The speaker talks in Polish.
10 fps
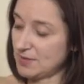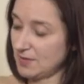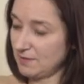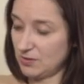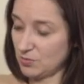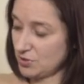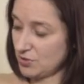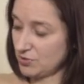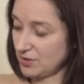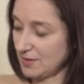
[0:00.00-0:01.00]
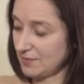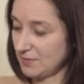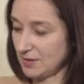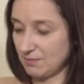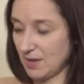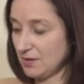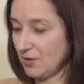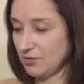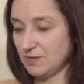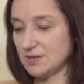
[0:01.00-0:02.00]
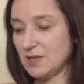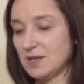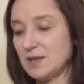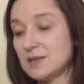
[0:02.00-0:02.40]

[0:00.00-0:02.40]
postawię tą książkę Marii Konwickiej,